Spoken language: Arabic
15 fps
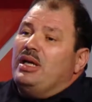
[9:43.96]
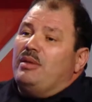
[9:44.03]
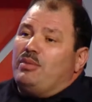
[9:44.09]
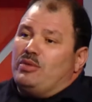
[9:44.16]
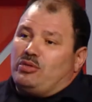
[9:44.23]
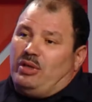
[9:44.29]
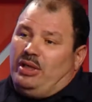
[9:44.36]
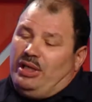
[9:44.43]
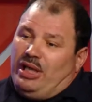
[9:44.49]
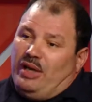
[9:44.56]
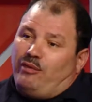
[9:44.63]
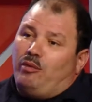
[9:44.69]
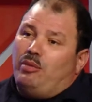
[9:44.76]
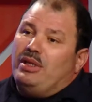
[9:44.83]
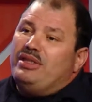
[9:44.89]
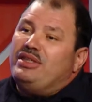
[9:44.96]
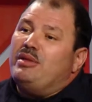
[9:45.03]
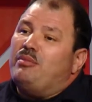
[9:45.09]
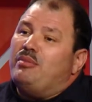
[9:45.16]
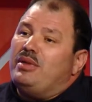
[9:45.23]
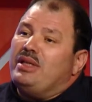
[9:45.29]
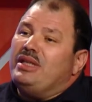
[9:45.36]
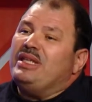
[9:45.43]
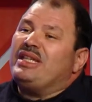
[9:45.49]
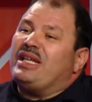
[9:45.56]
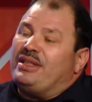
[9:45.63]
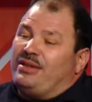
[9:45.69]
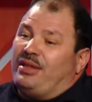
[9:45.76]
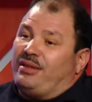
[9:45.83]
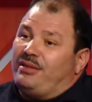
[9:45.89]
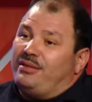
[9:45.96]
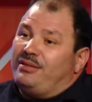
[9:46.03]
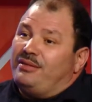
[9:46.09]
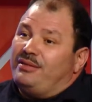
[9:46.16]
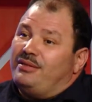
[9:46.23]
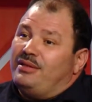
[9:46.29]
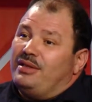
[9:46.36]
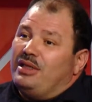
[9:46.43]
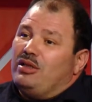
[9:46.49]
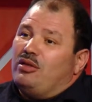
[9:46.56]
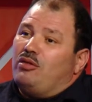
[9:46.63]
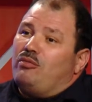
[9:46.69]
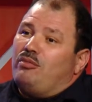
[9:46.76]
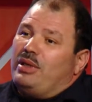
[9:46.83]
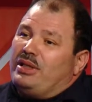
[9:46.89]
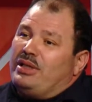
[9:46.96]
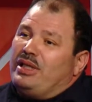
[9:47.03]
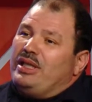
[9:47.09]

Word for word: باسكو حنا نعرفوا بلي الدم يتختر ومن بعد